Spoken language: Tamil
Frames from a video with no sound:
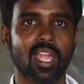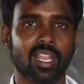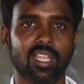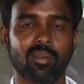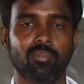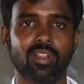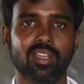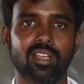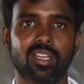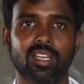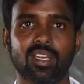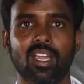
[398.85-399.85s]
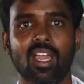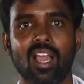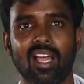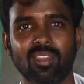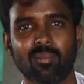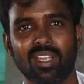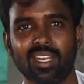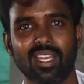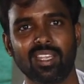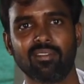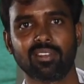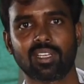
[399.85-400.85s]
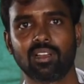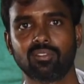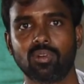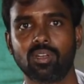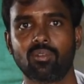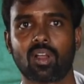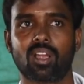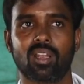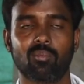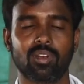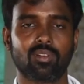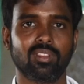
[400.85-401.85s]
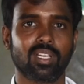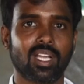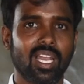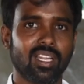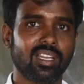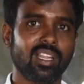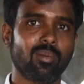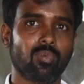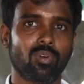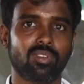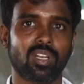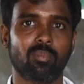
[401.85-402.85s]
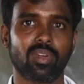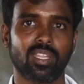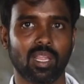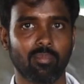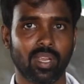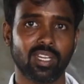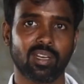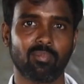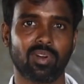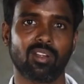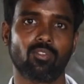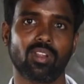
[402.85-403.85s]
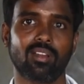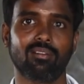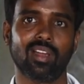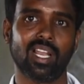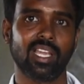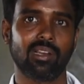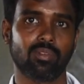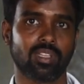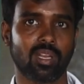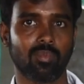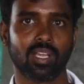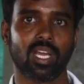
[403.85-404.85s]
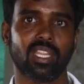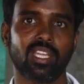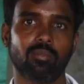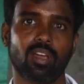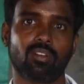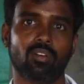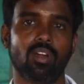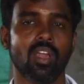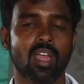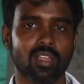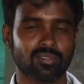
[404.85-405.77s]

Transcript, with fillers: இல்லை இப்படி இருக்குது அந்த மாதிரி நிறைய விஷயங்களை சொல்லிடுவாங்க நம்மளுக்கு வந்து காலநிலையை பொறுத்து நம்ம இதெல்லாம் மெயின்டைன் பண்ணக்கூடிய வேலைகள் வந்து நம்மளுக்கு அதிகமாக இருக்கும்